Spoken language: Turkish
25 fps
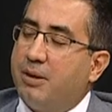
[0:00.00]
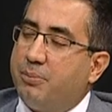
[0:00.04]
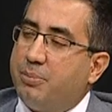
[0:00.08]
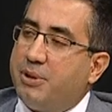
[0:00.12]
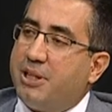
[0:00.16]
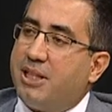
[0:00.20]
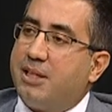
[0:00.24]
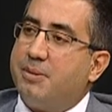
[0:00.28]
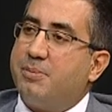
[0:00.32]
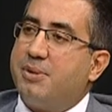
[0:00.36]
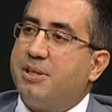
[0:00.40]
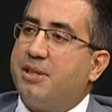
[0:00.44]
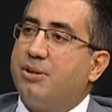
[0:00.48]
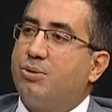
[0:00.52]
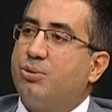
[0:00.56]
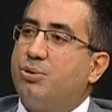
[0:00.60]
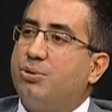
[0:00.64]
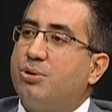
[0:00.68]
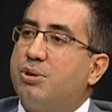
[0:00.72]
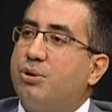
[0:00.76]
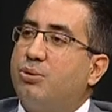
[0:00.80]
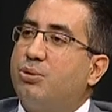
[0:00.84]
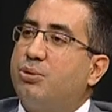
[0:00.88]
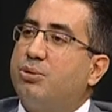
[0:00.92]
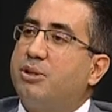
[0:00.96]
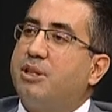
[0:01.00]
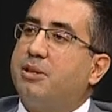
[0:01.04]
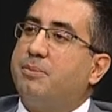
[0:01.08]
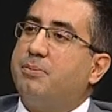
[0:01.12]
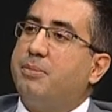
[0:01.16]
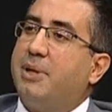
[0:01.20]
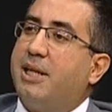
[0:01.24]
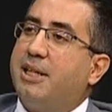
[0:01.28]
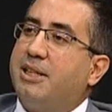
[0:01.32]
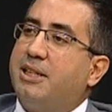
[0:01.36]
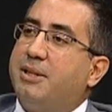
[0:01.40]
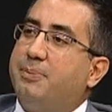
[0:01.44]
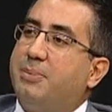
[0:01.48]
bir nebze de olsa onların
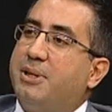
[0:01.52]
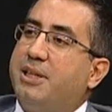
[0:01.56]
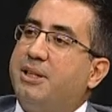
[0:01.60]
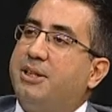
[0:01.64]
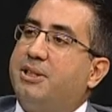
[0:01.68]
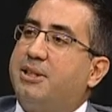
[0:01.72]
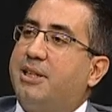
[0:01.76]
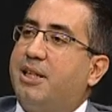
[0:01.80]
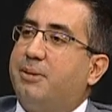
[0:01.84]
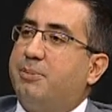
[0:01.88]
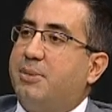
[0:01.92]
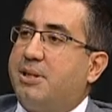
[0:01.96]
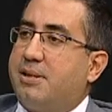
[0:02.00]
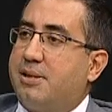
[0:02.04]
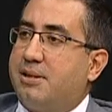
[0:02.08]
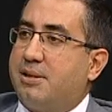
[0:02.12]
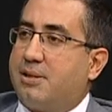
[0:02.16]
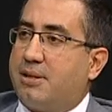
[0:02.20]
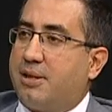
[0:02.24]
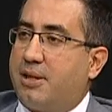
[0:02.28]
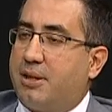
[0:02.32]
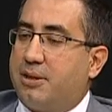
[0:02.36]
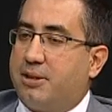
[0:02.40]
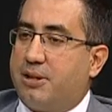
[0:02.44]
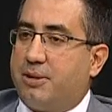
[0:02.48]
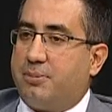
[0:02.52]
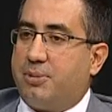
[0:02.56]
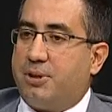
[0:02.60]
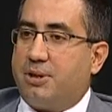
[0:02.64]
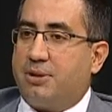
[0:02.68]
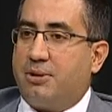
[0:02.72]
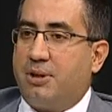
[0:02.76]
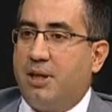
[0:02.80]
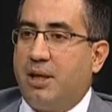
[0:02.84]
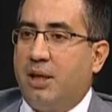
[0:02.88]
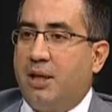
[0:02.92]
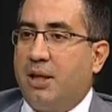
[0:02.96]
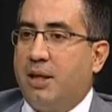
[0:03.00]
belki bilinçlenmesini
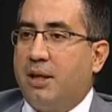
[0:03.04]
sağlayabilir.